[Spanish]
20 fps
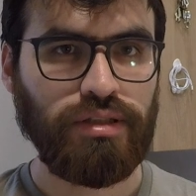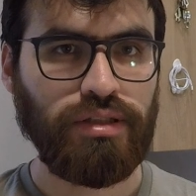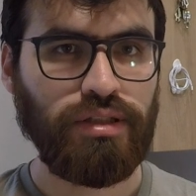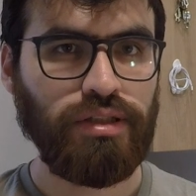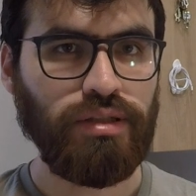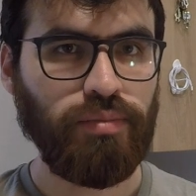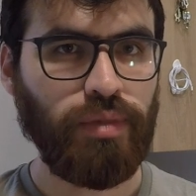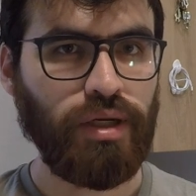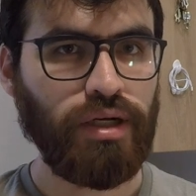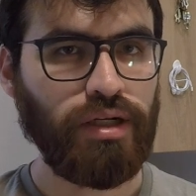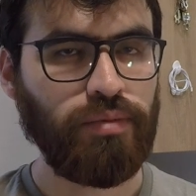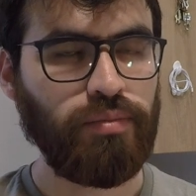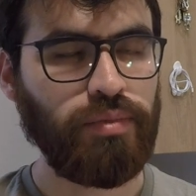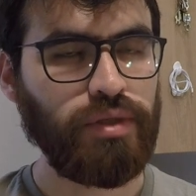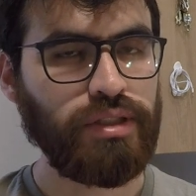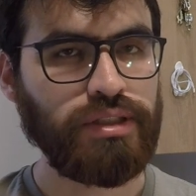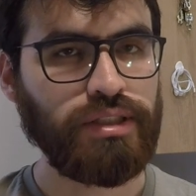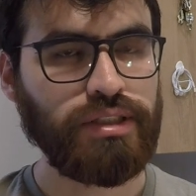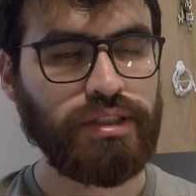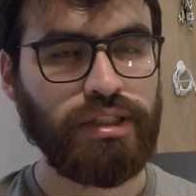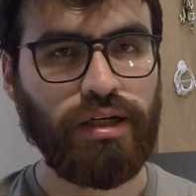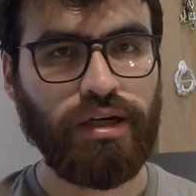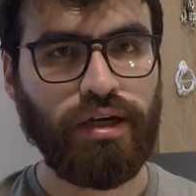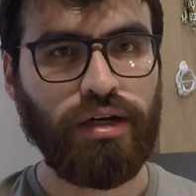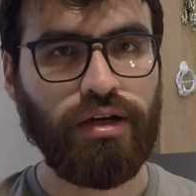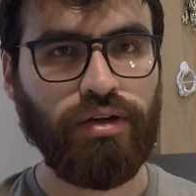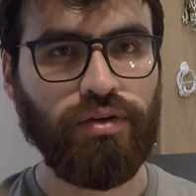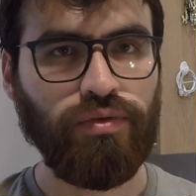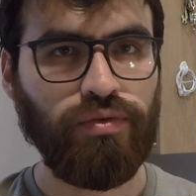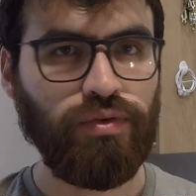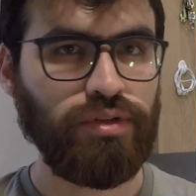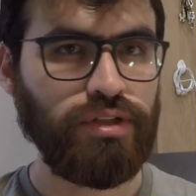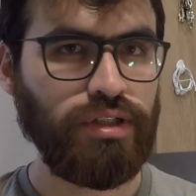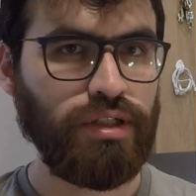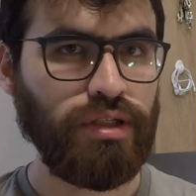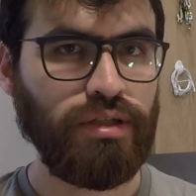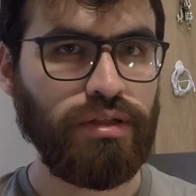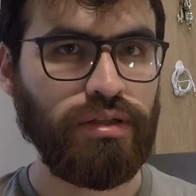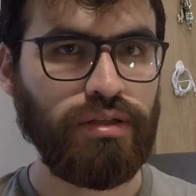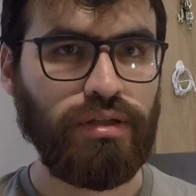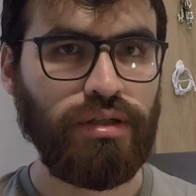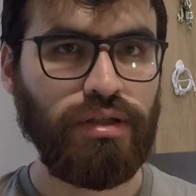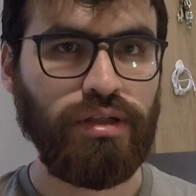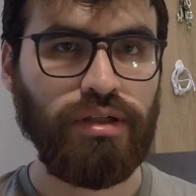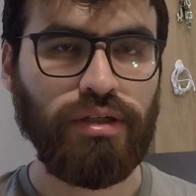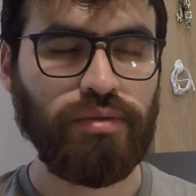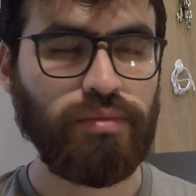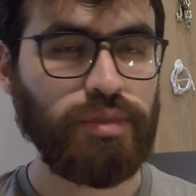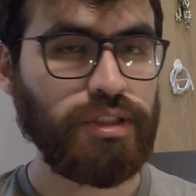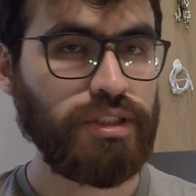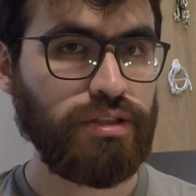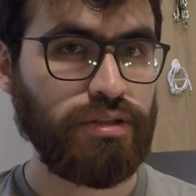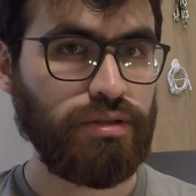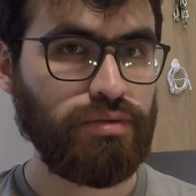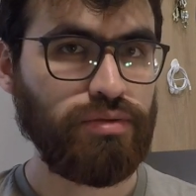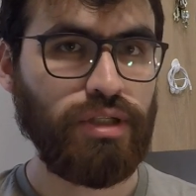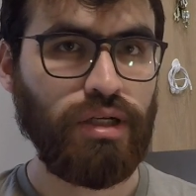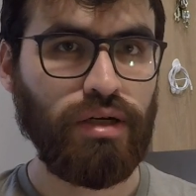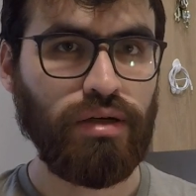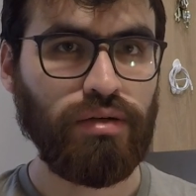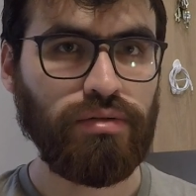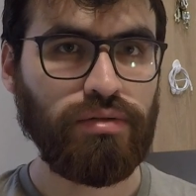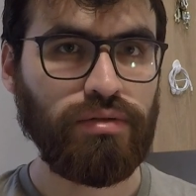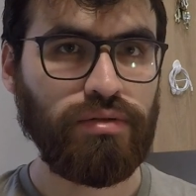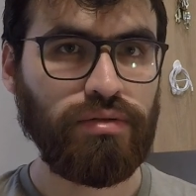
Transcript: y para que puedas descargar Neo4j y comiences a usarlo.